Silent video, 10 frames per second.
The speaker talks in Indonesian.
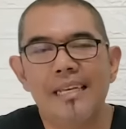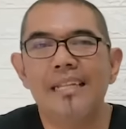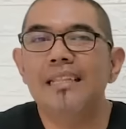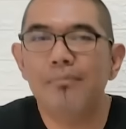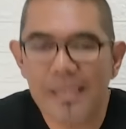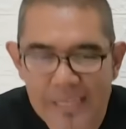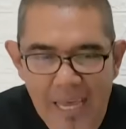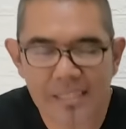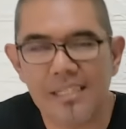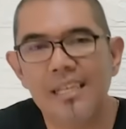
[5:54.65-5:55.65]

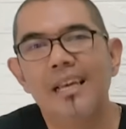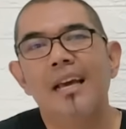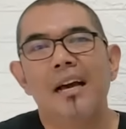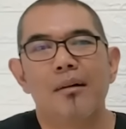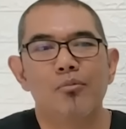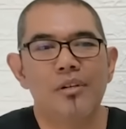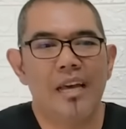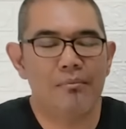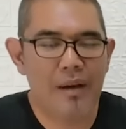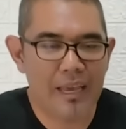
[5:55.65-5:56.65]
diintimidasi,
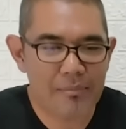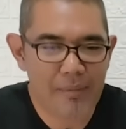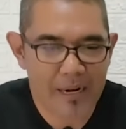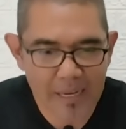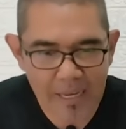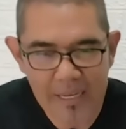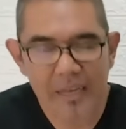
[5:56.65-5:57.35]
kemudian bagaimana